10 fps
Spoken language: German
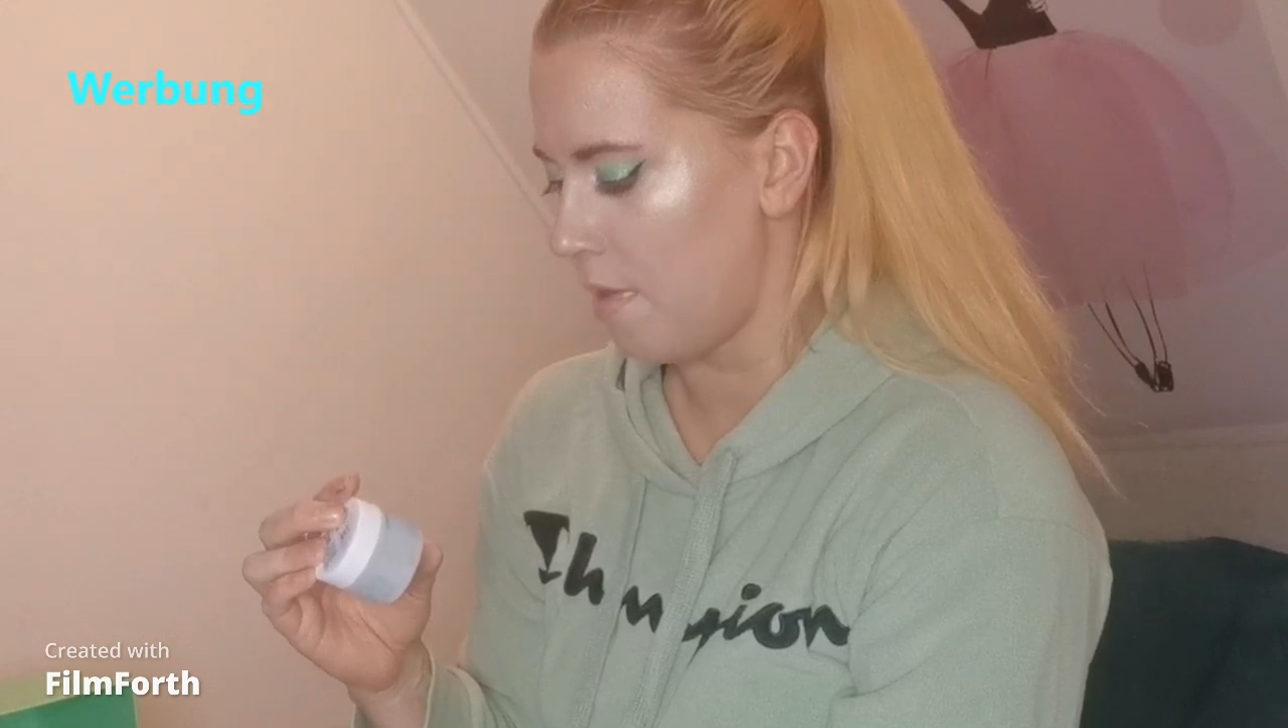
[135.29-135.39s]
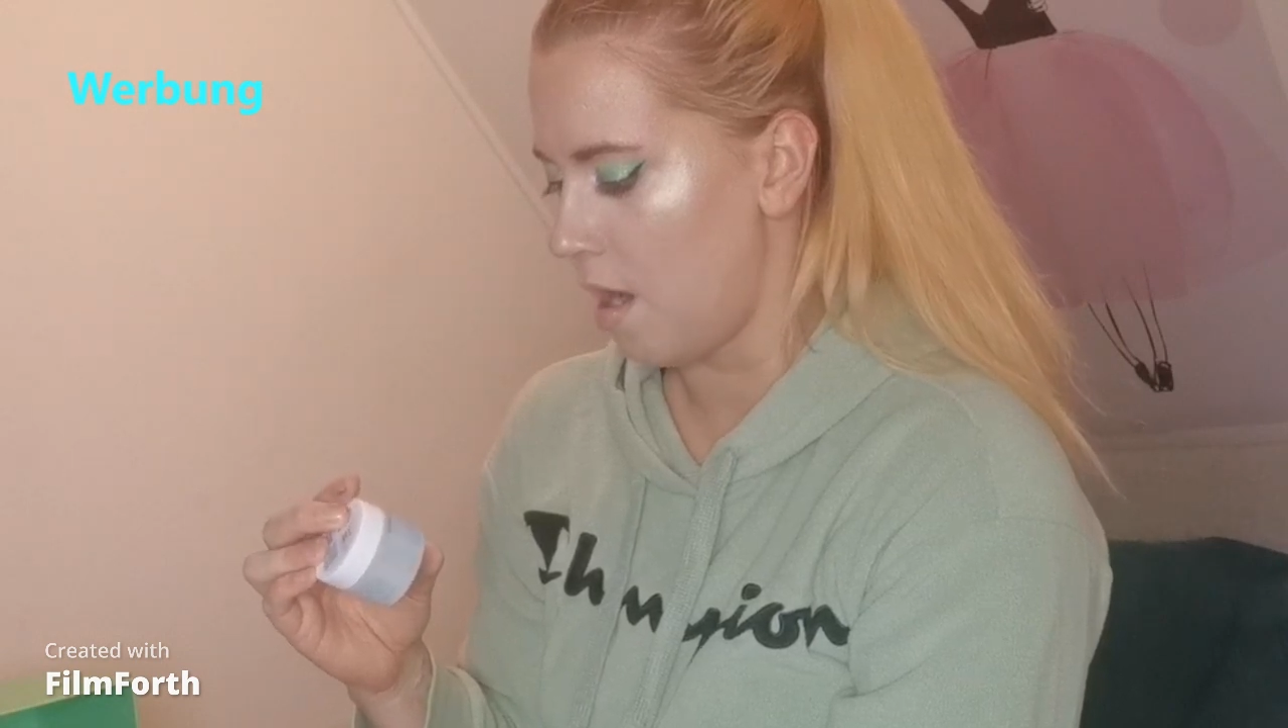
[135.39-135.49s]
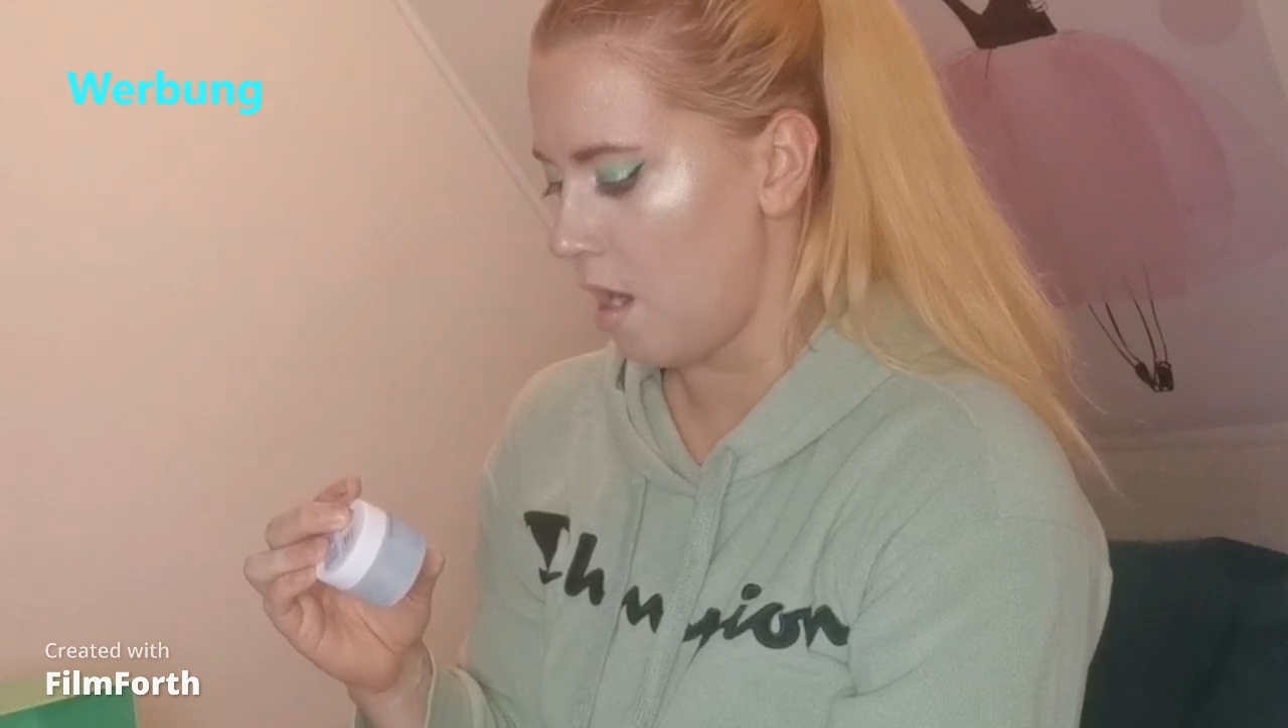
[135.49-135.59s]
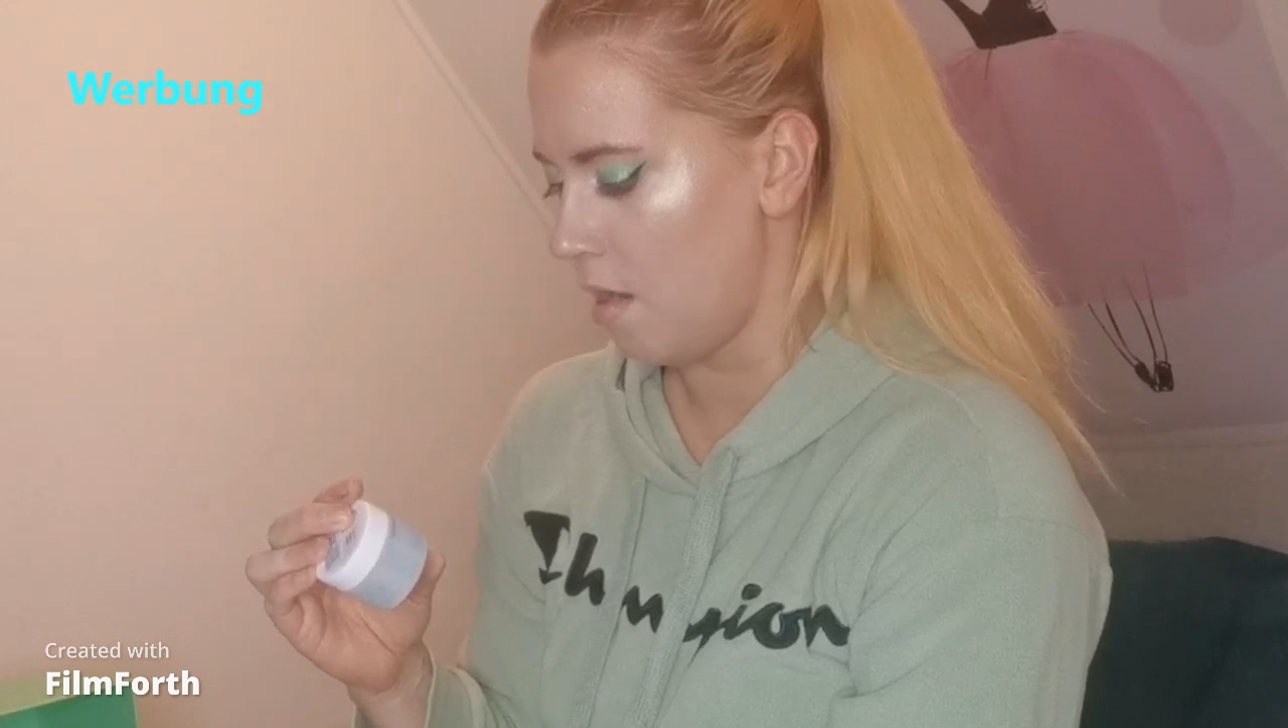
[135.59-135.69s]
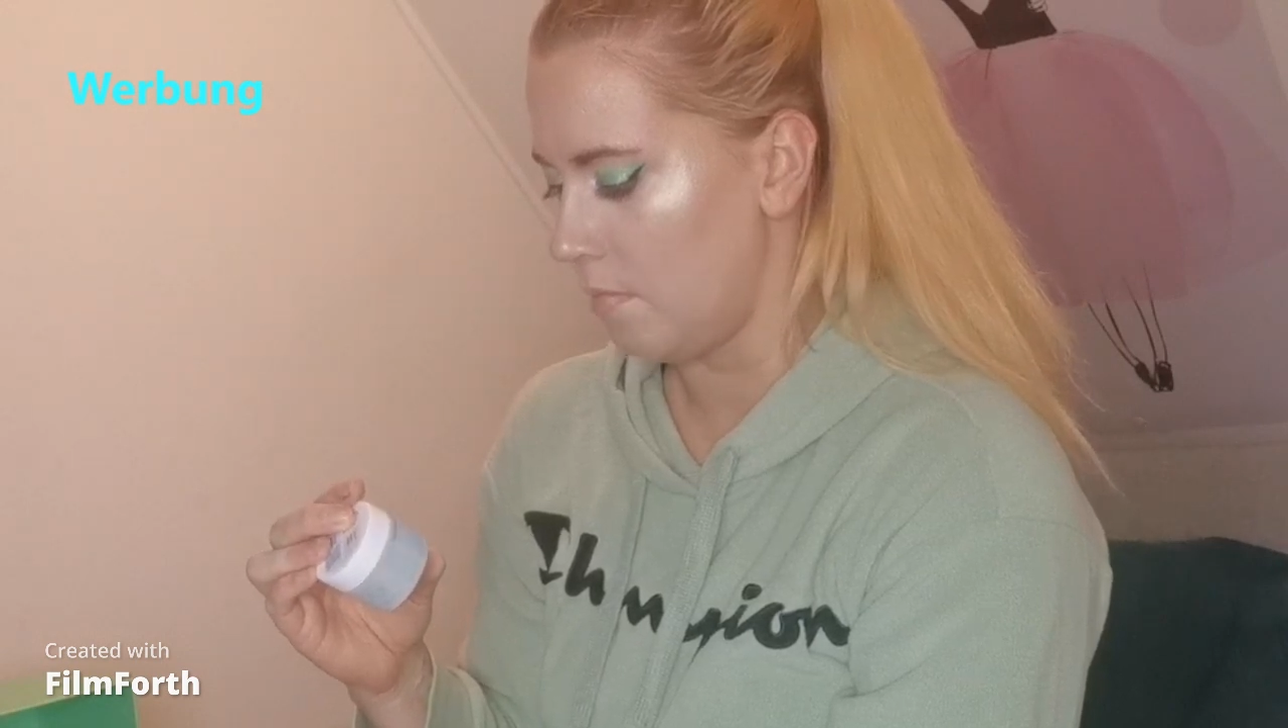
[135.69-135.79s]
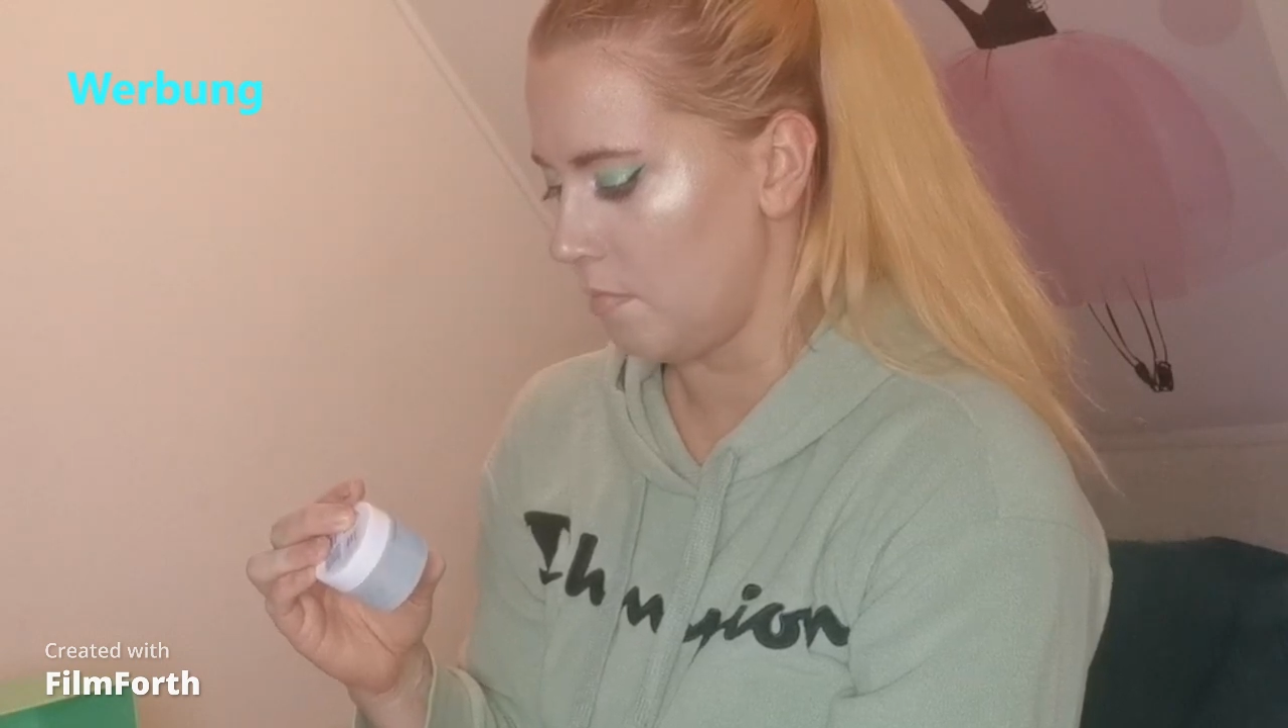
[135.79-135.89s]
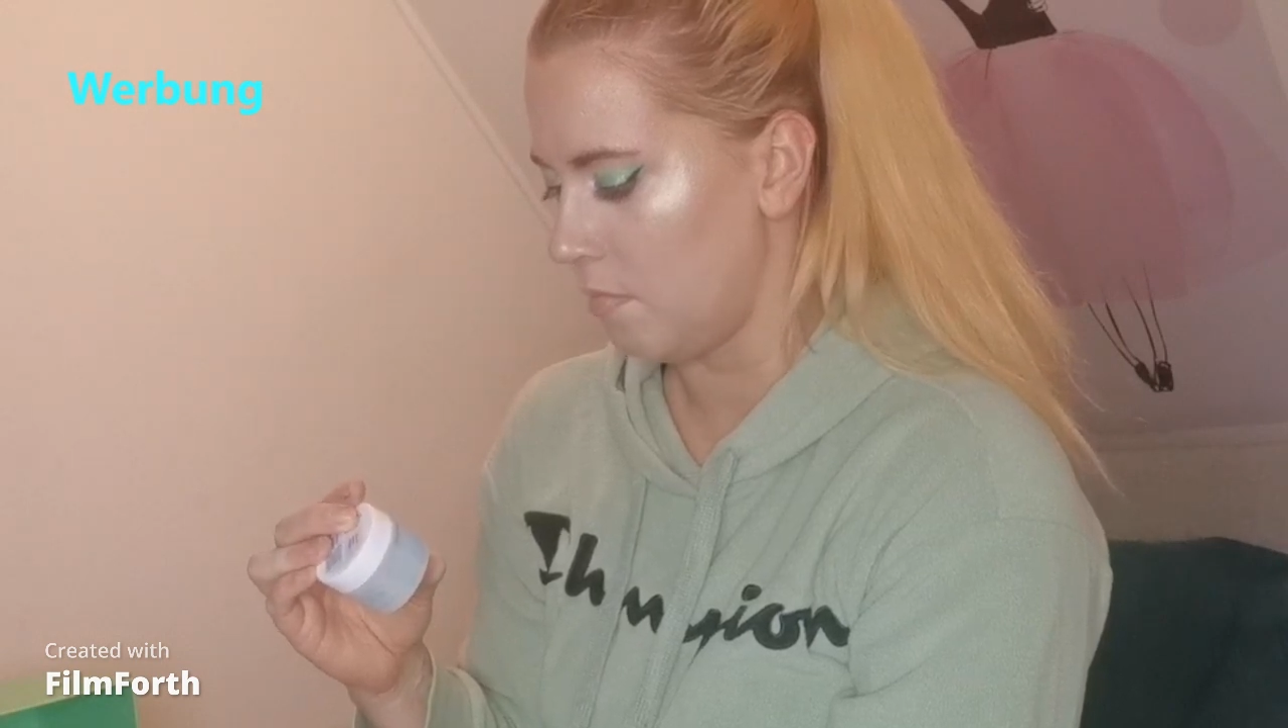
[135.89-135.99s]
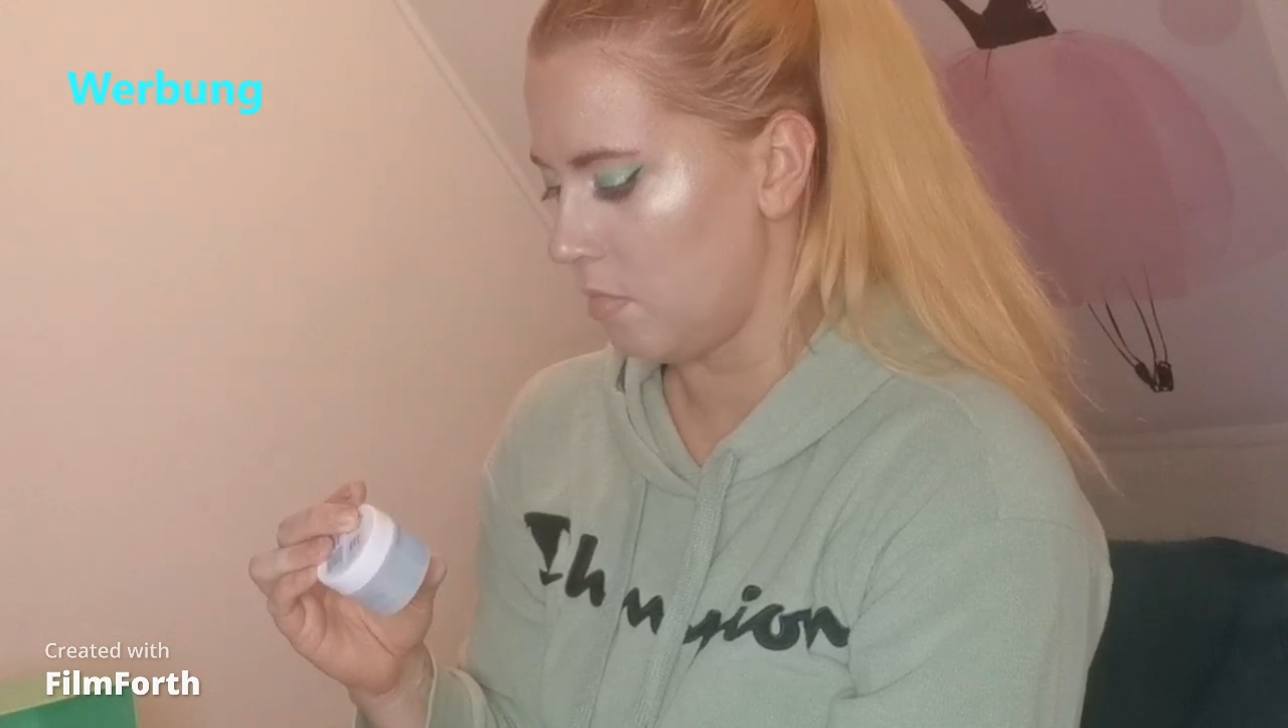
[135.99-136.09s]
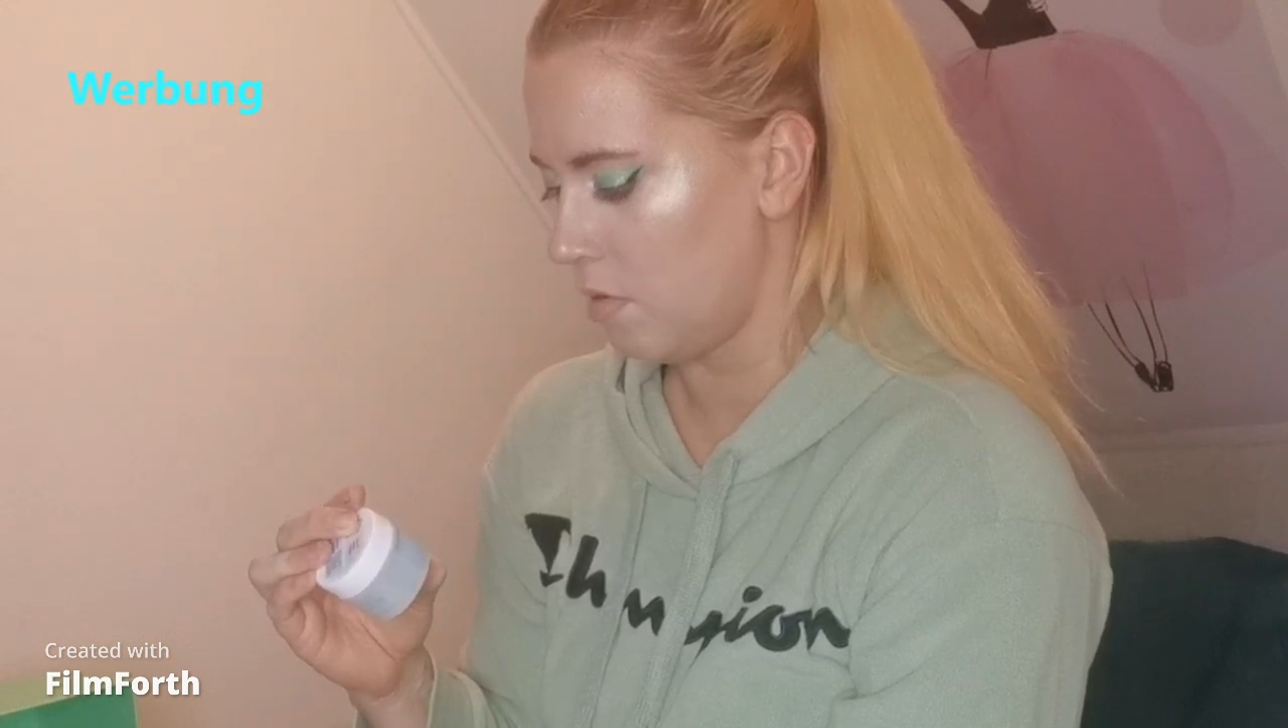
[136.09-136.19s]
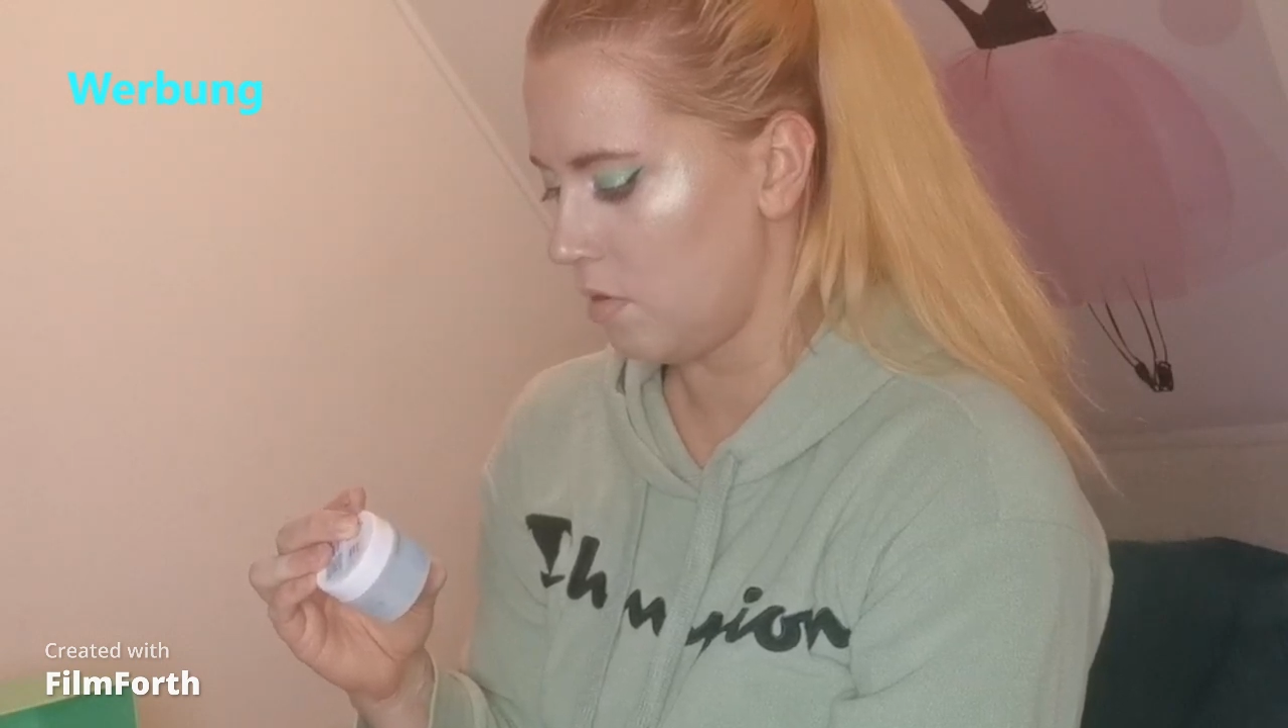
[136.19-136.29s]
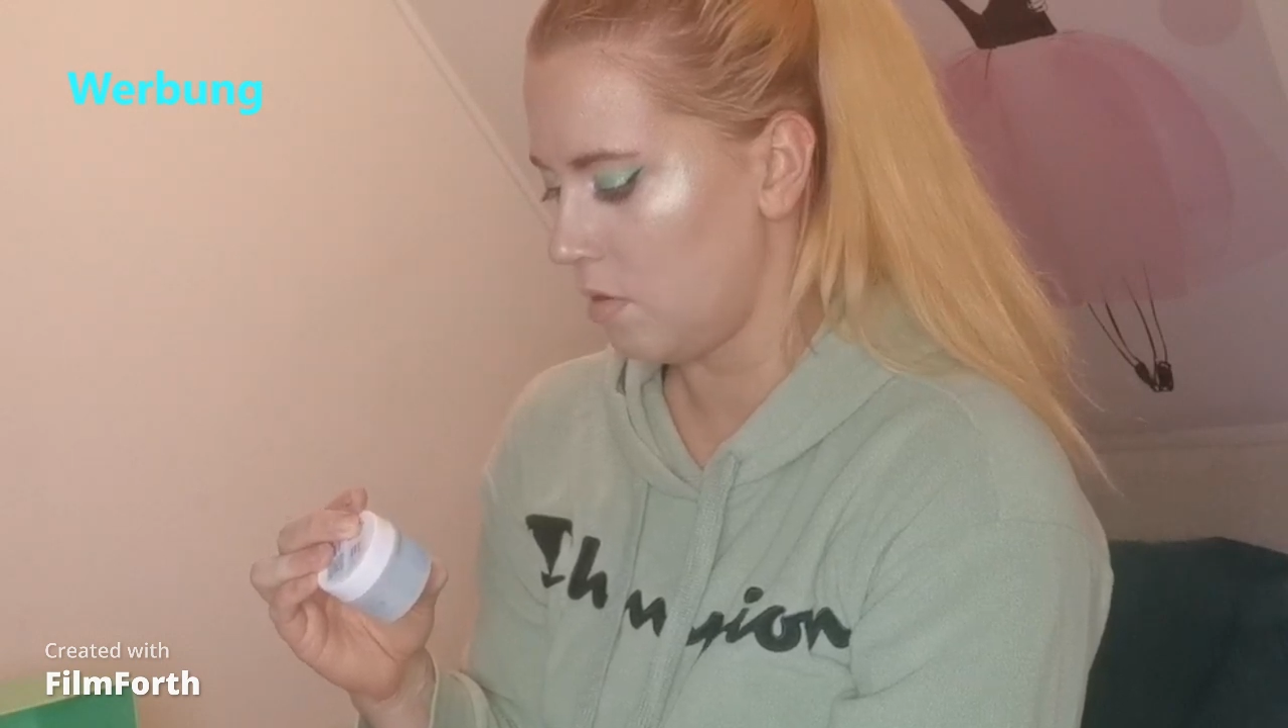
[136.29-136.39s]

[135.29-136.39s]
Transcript: Balm.